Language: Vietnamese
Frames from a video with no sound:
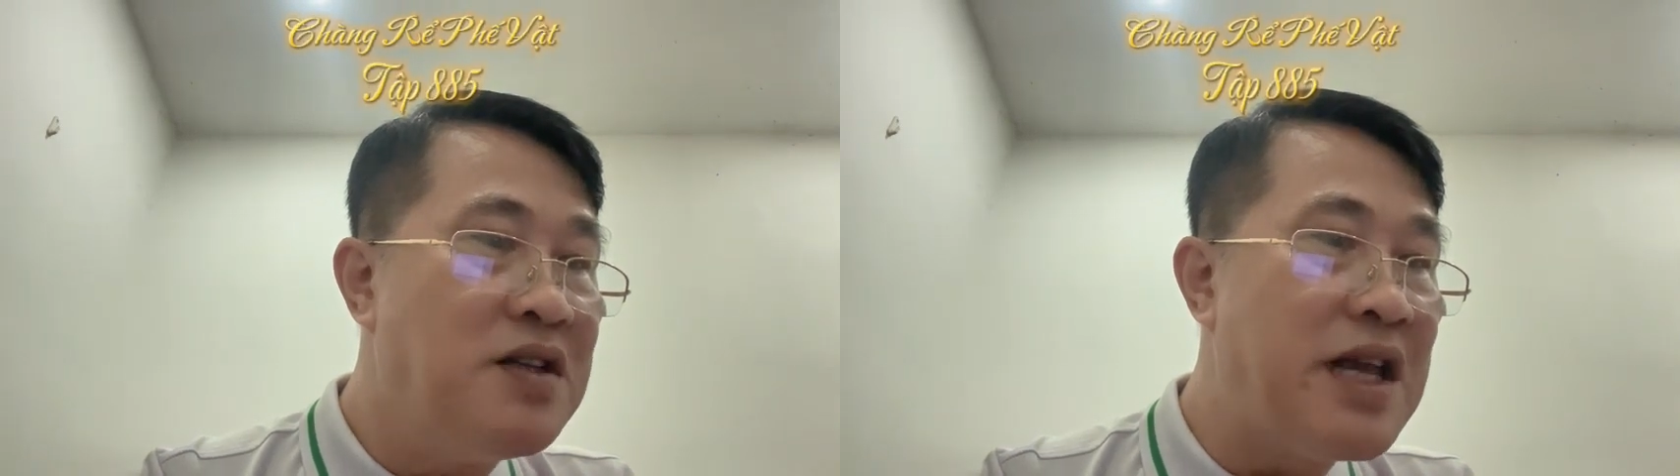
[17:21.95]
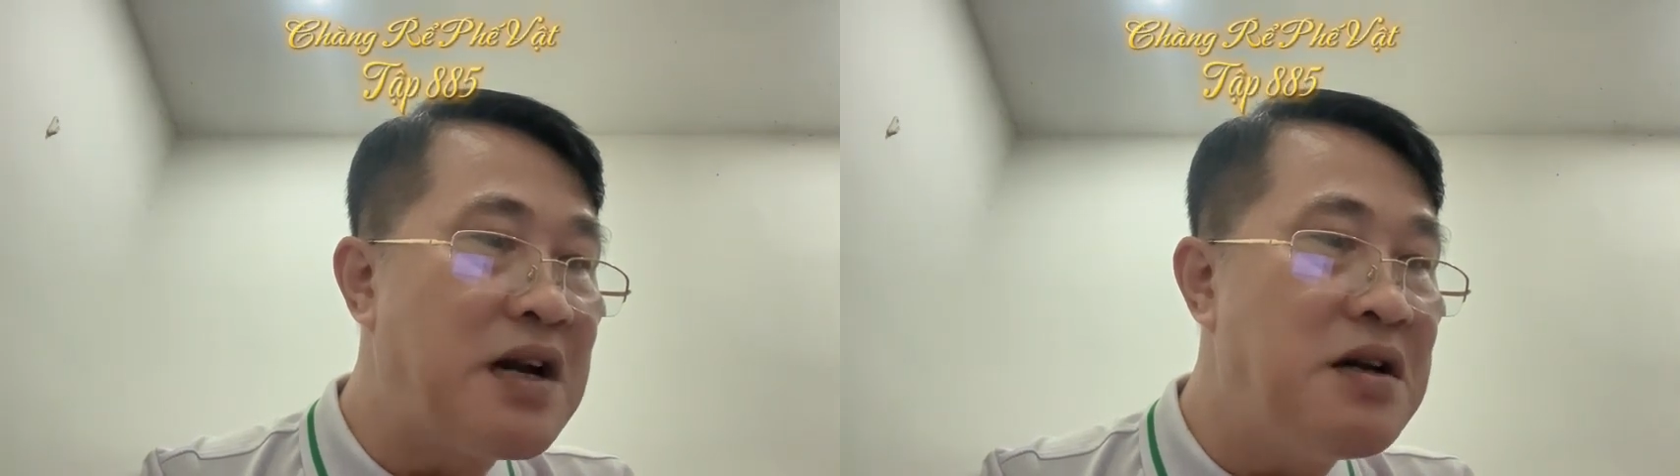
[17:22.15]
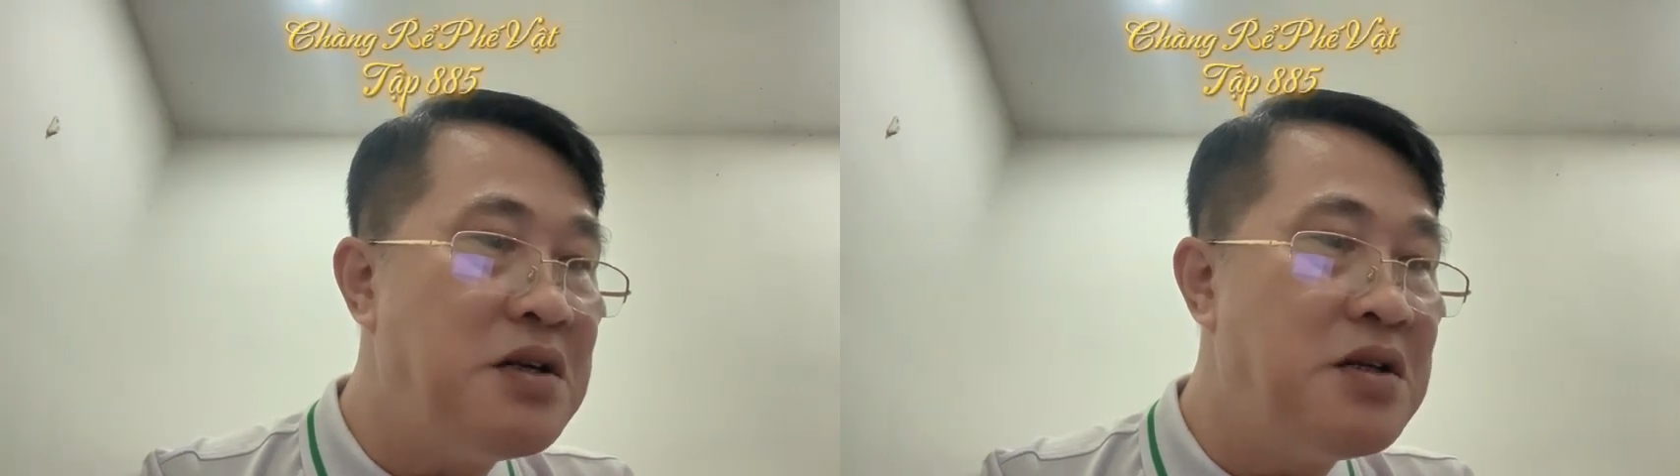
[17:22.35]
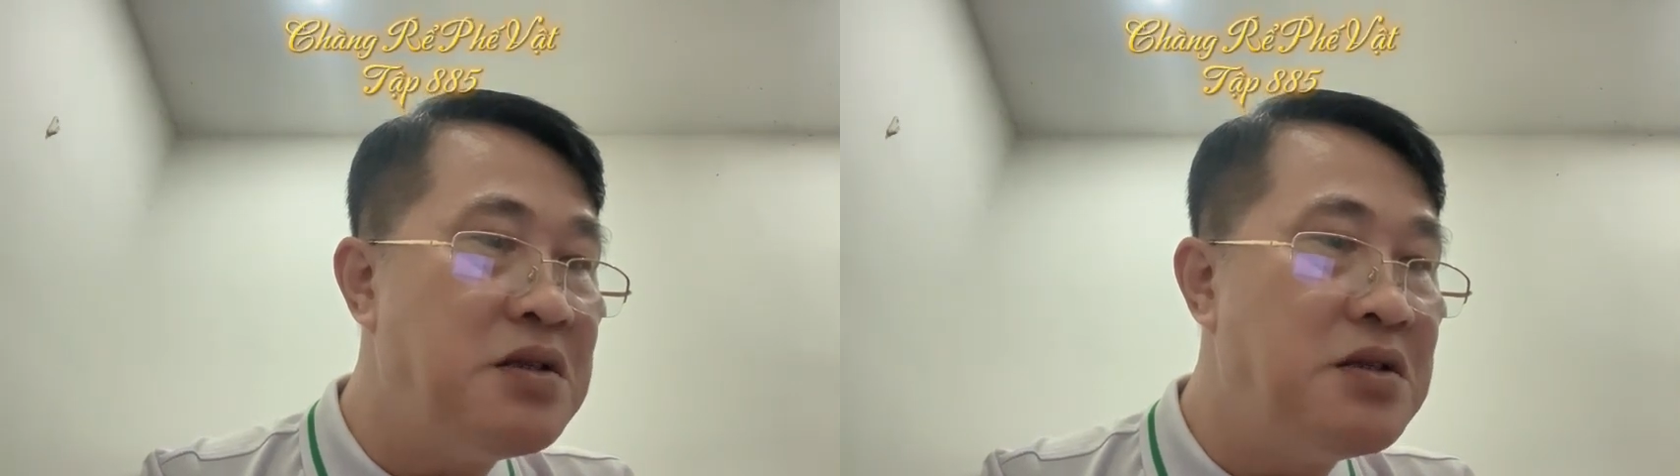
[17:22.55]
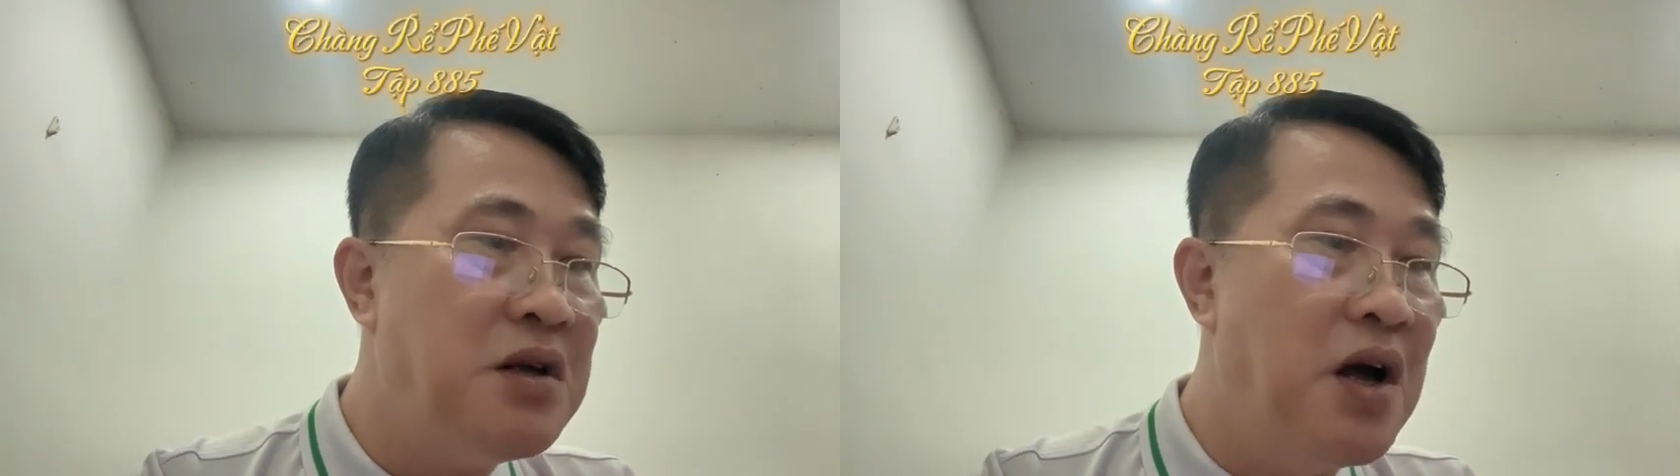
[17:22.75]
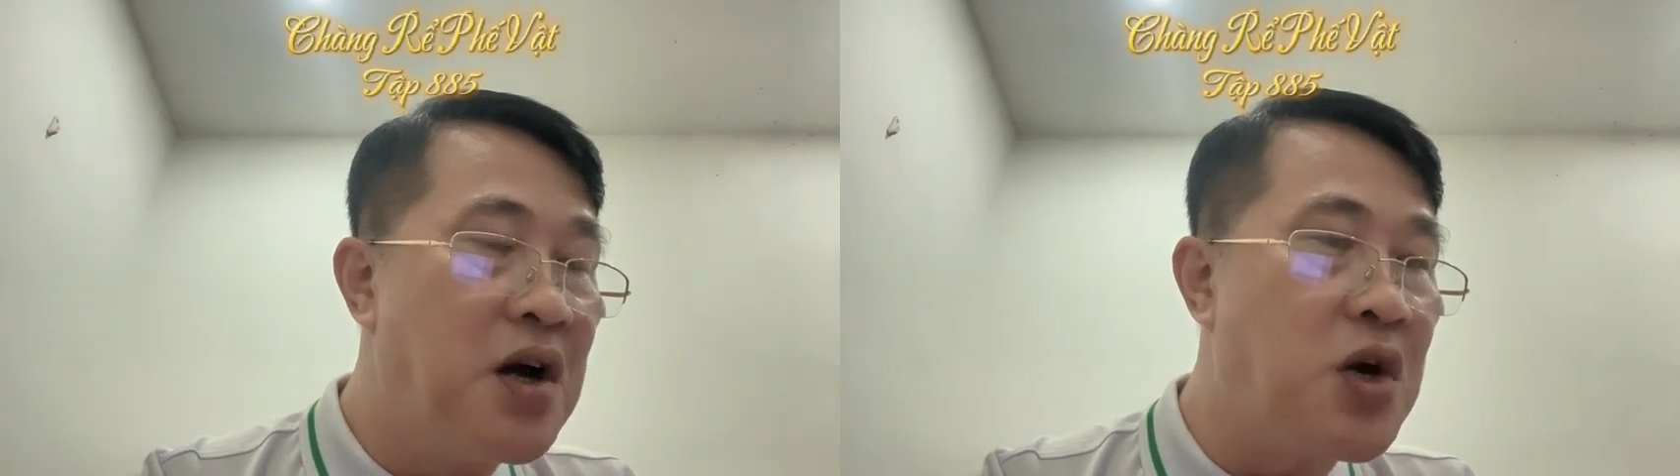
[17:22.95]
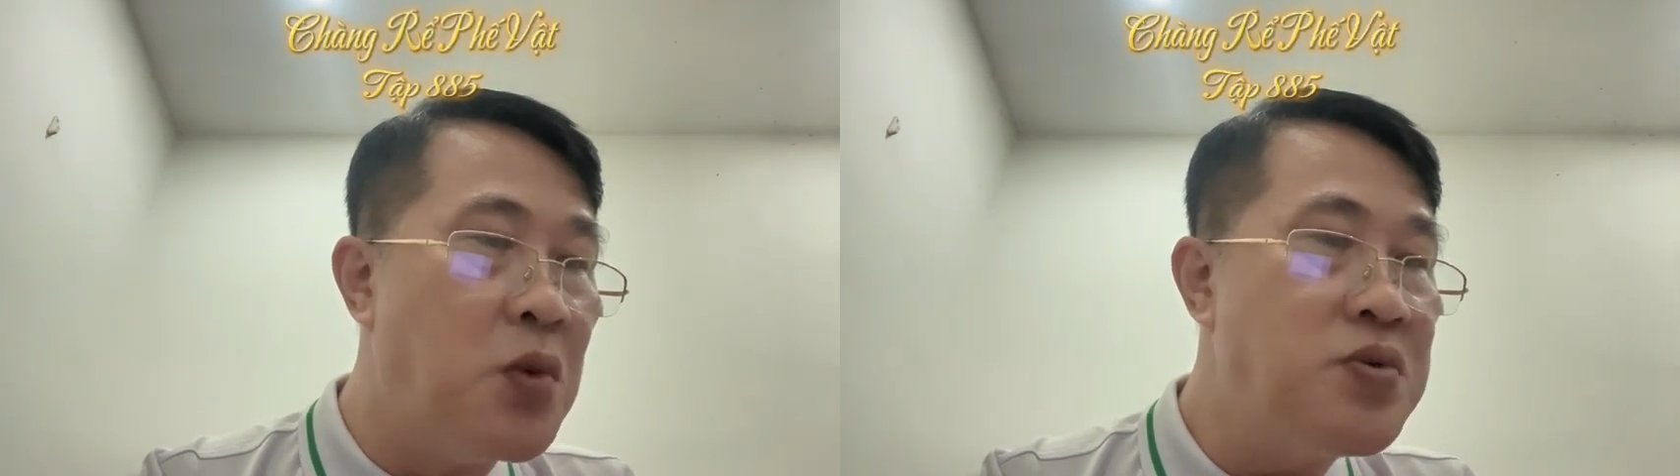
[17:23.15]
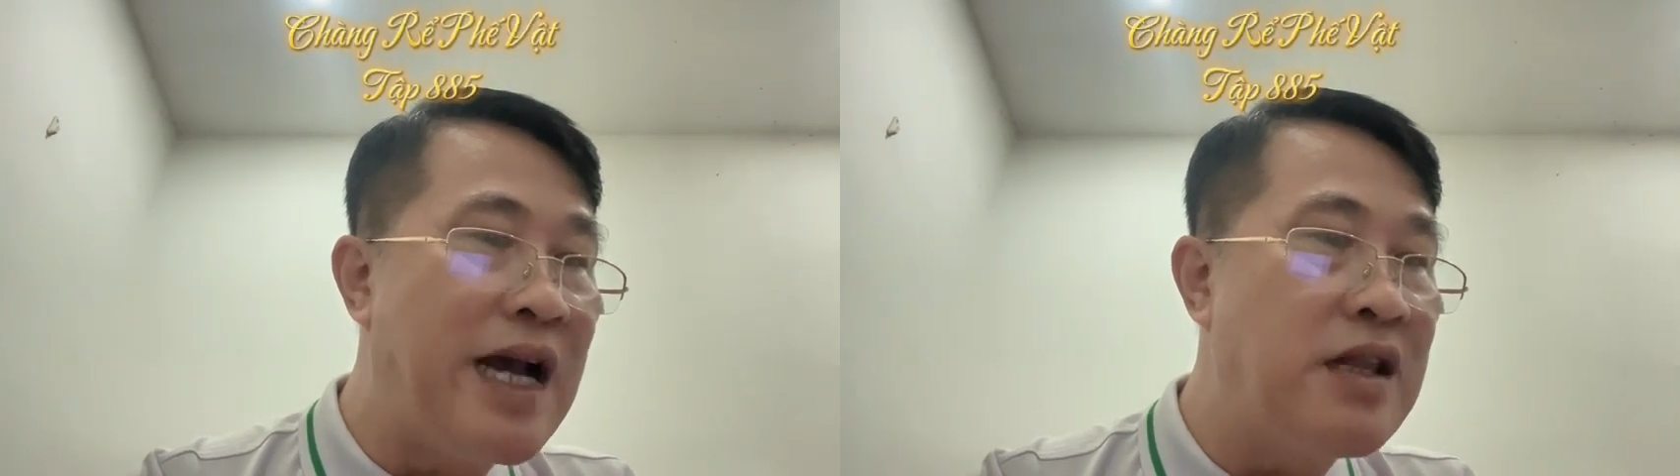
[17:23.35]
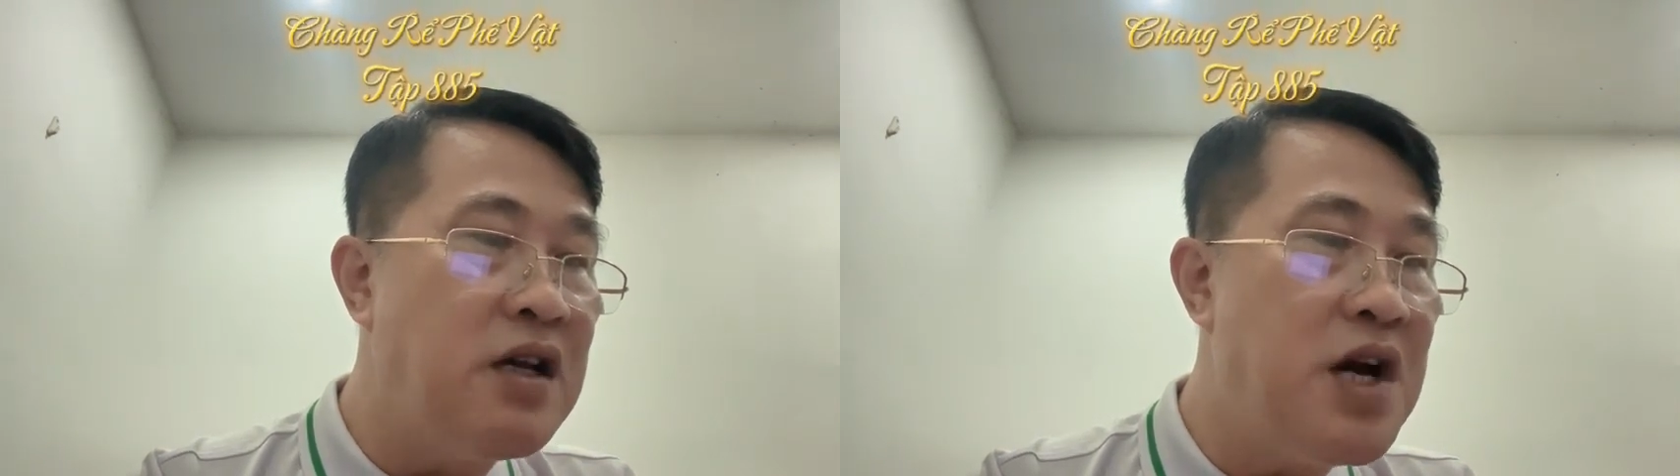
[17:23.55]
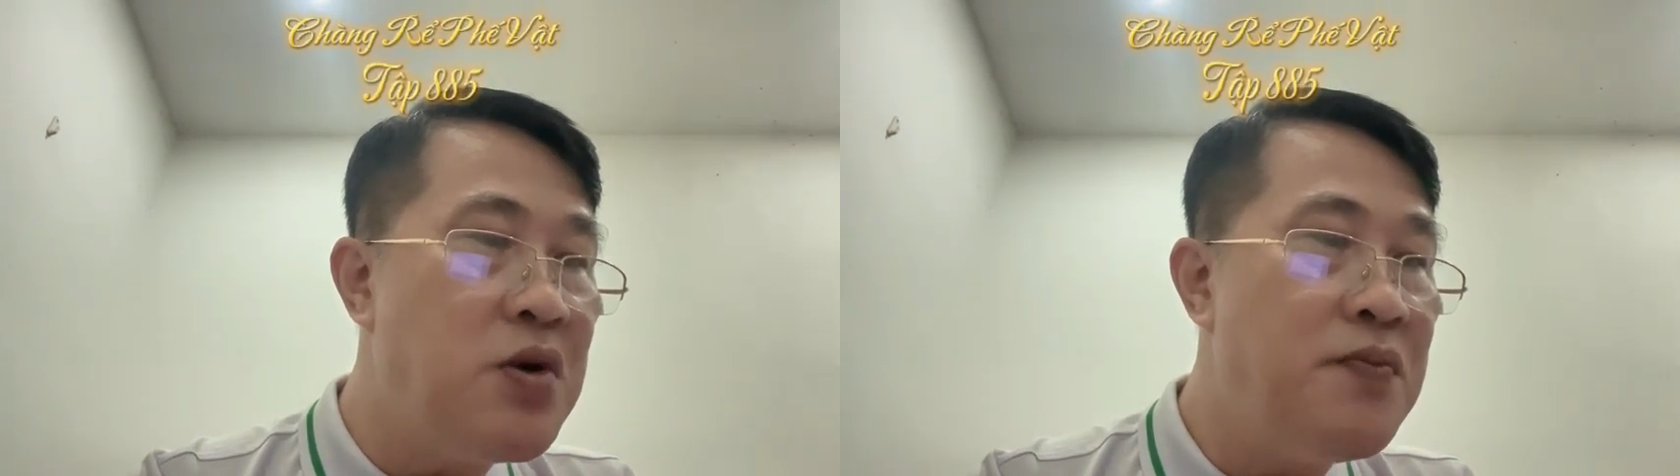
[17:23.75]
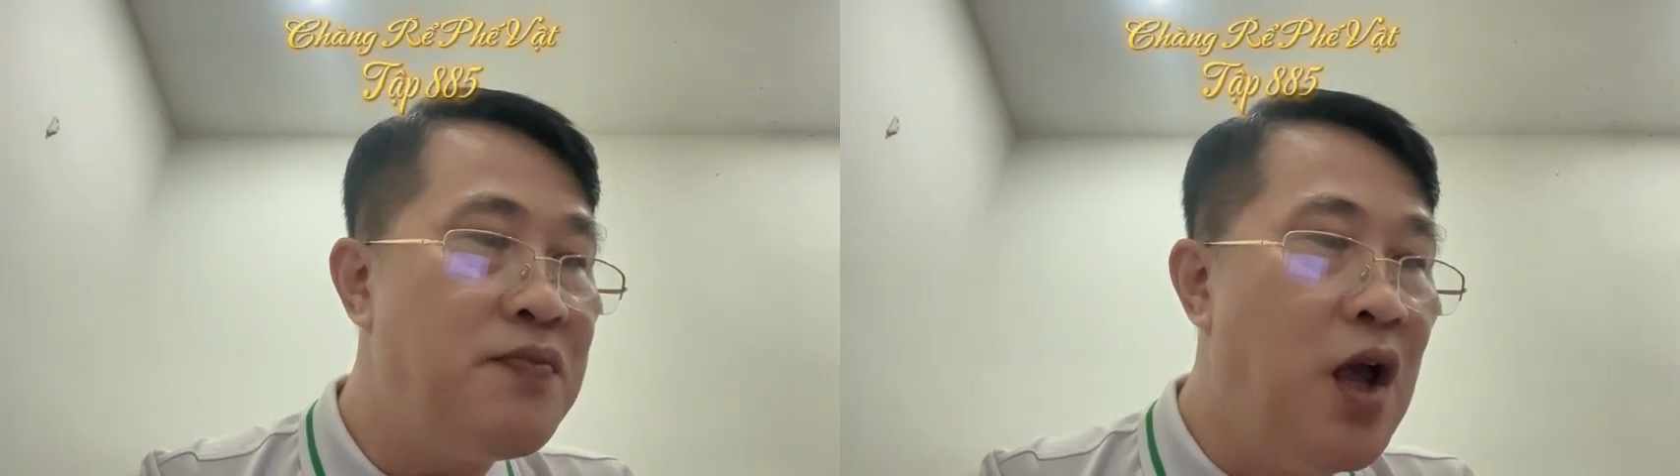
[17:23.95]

Chắc ừ, cũng chẳng tới đâu.